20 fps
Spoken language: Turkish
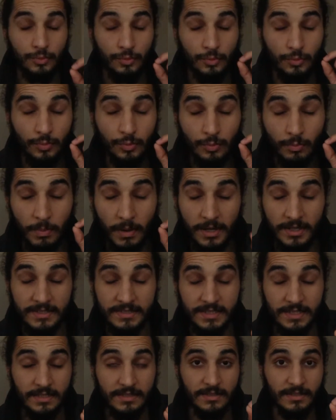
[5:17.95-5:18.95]
Bunun
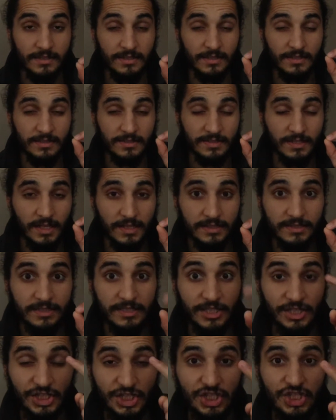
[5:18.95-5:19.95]
bağırsak e, sağlığını
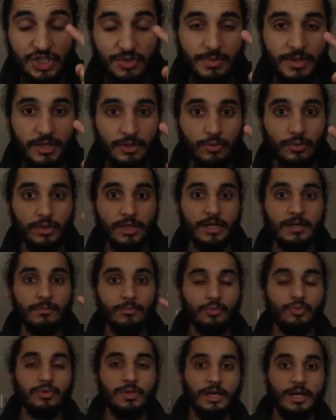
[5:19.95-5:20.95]
ikinci beyin
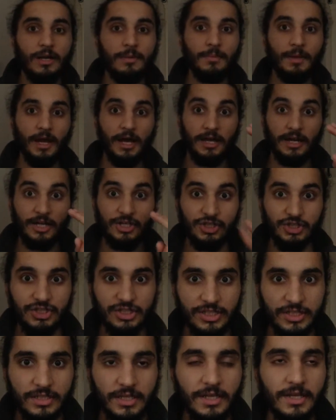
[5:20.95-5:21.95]
olarak mutlaka bir
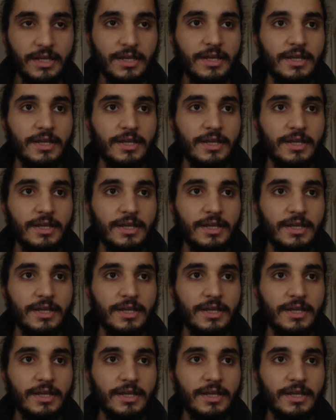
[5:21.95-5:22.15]
araştırın.